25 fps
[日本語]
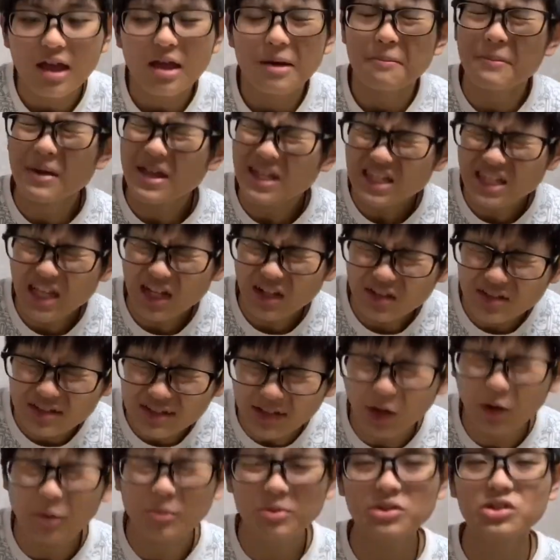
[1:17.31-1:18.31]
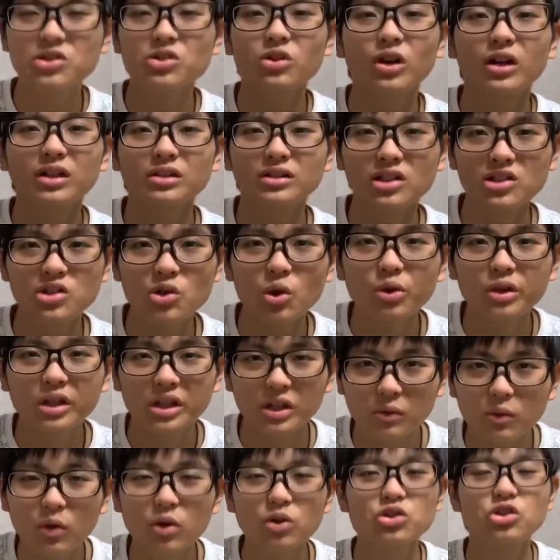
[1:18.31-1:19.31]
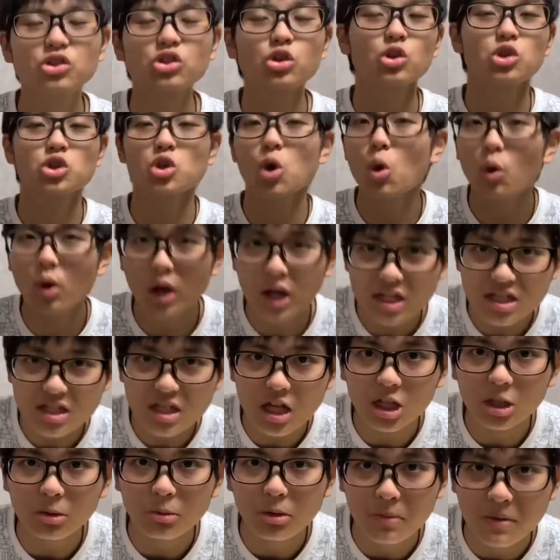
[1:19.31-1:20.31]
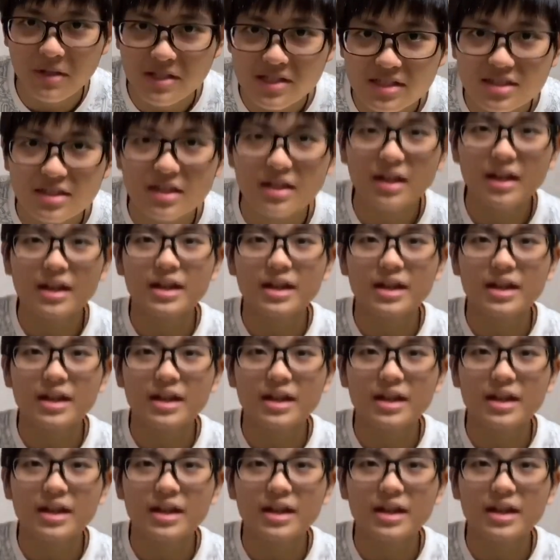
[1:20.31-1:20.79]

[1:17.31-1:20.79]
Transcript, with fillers: めちゃくちゃ面白かった商品をちょっと紹介したいと思います。